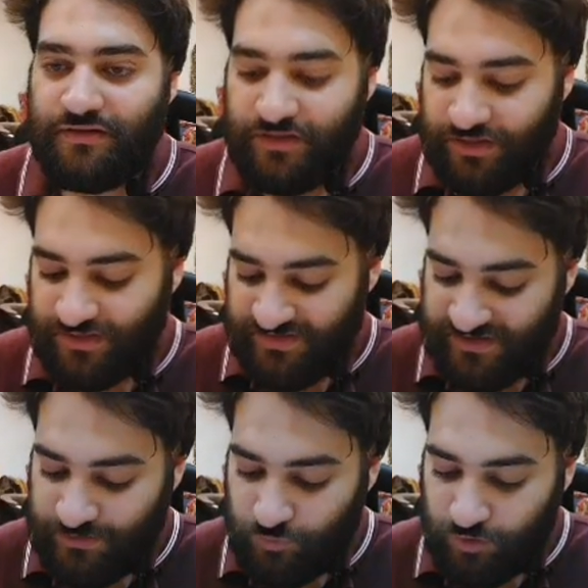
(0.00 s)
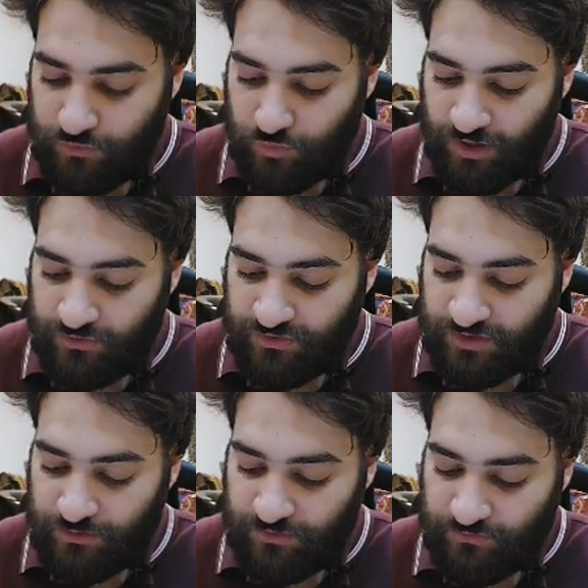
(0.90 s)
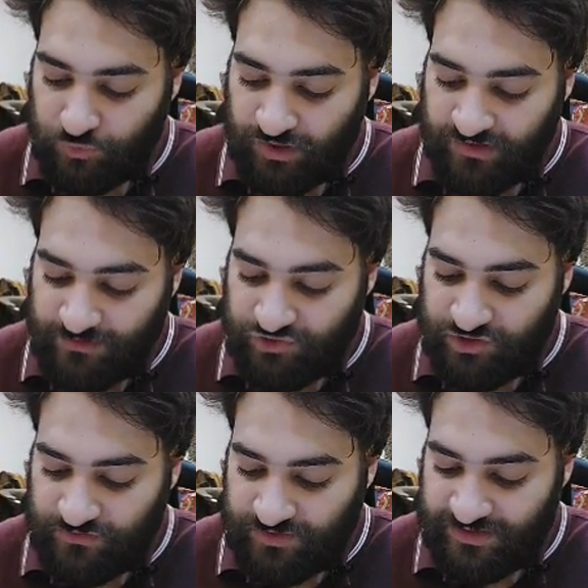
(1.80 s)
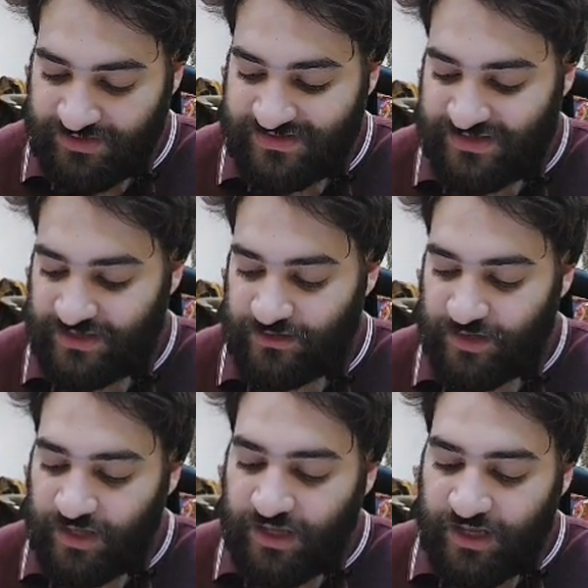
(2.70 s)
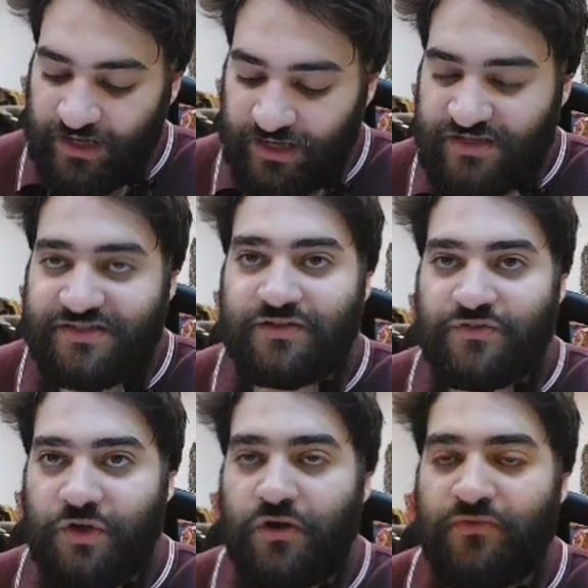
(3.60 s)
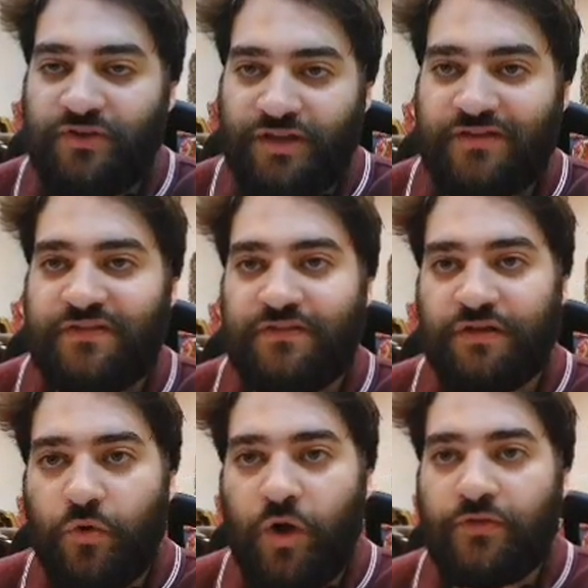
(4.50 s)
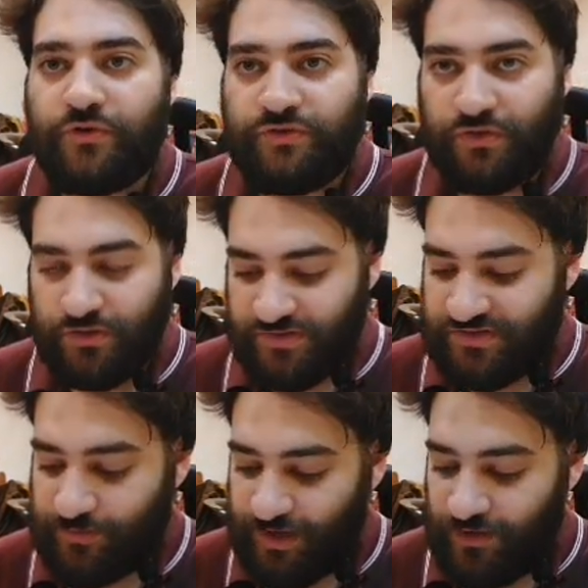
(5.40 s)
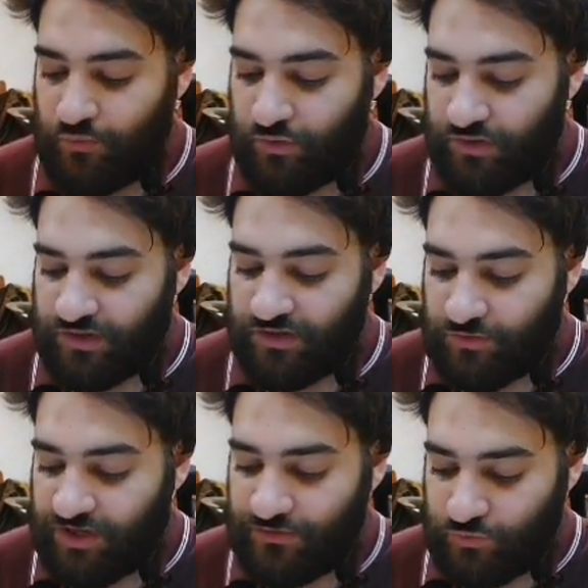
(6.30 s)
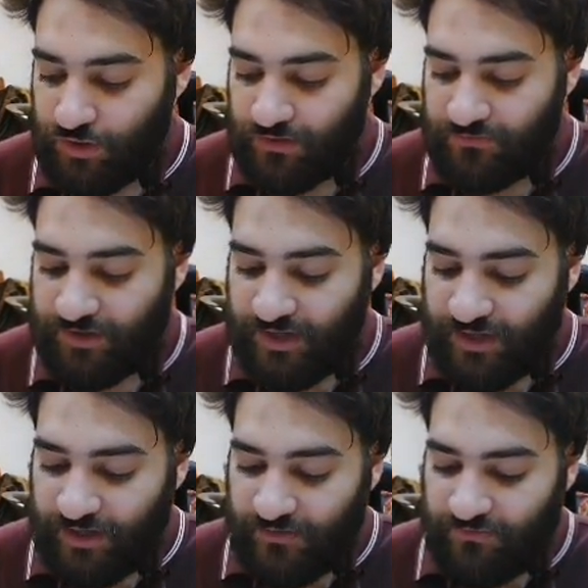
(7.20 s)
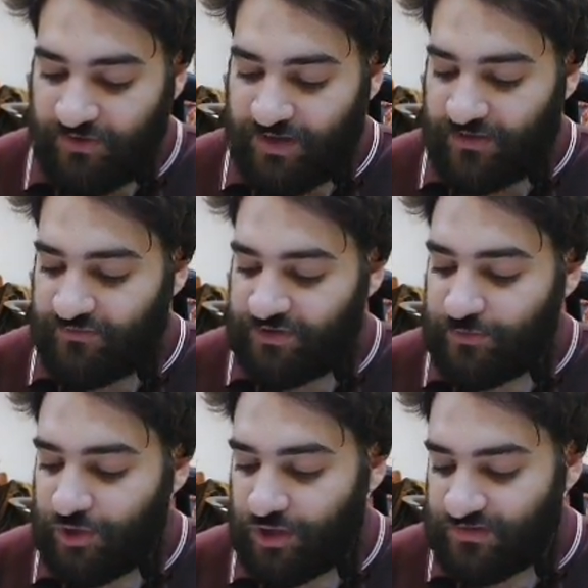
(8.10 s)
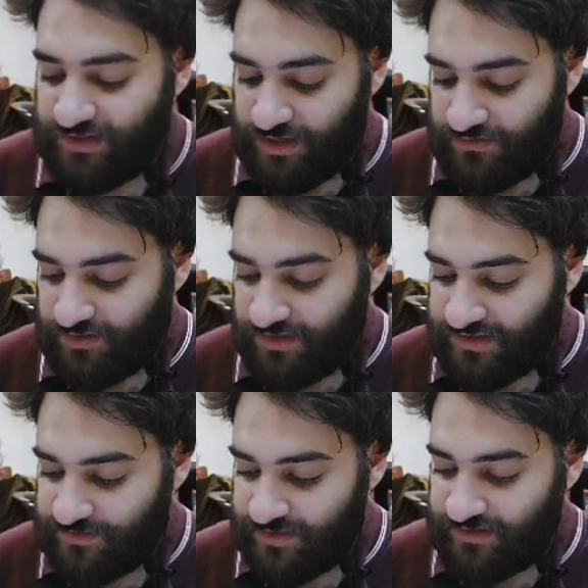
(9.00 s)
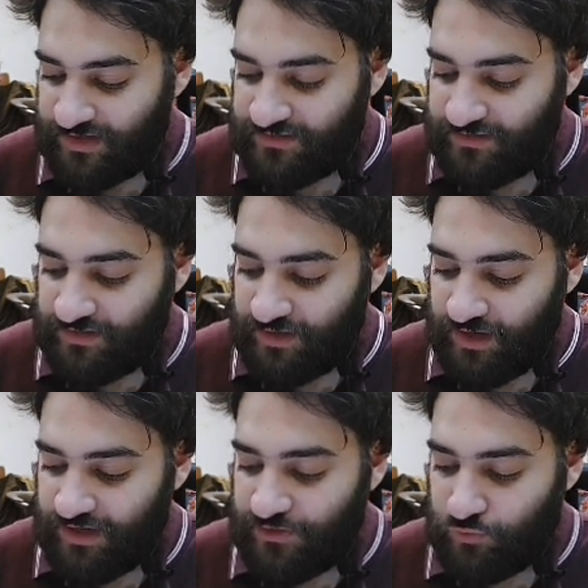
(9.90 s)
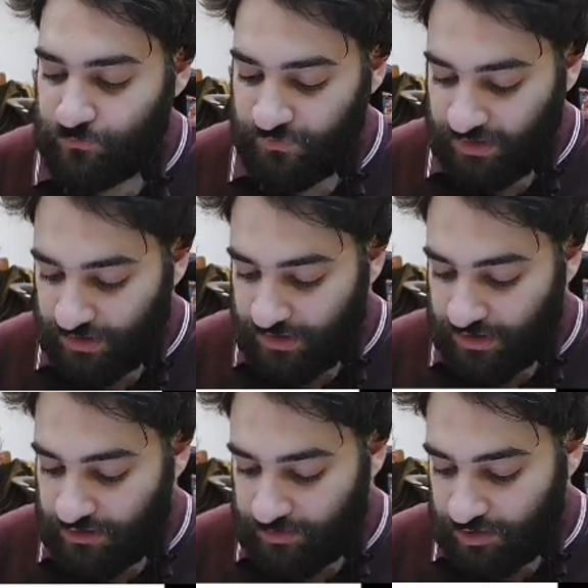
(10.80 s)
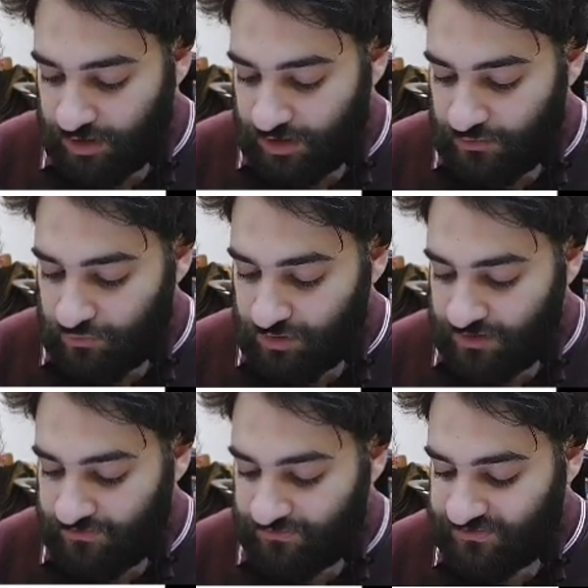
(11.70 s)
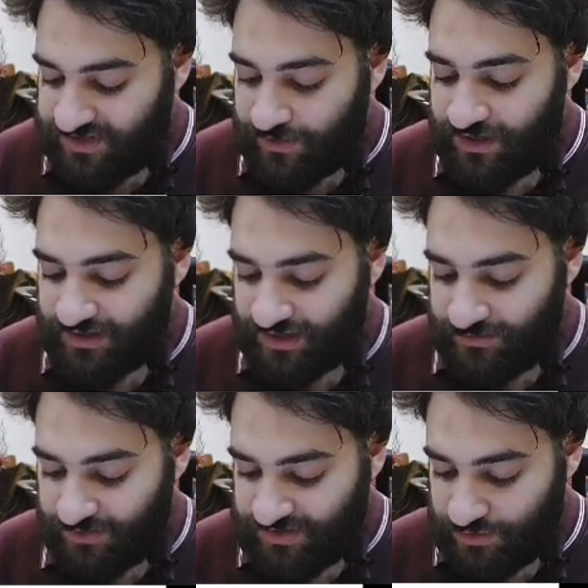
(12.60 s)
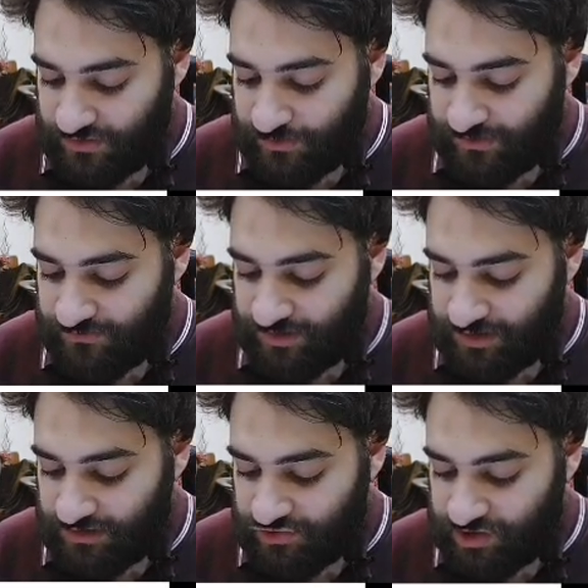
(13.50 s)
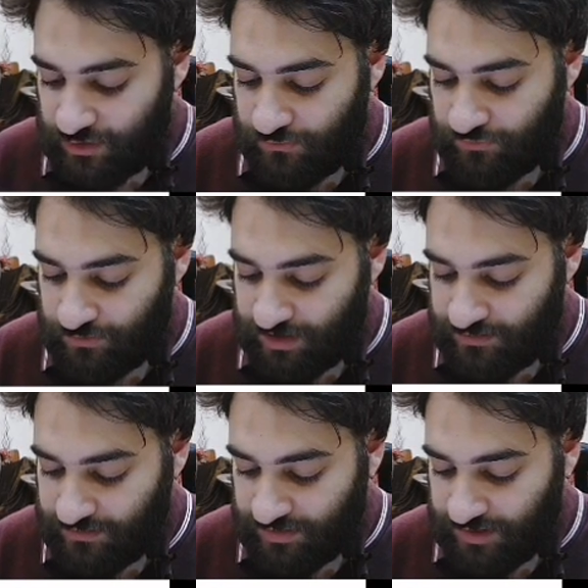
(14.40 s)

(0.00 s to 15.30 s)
EST1 وحضرتك المفروض هتمشي فيه ازاي انا عايزك تعرف الاتي لو حضرتك لسه محول للجريد 12 ففي مرحلتين انت لازم هتعدي عليهم المرحلة الأولى سواء الكلام ده سواء طبعا في الإنجليش أو في الماث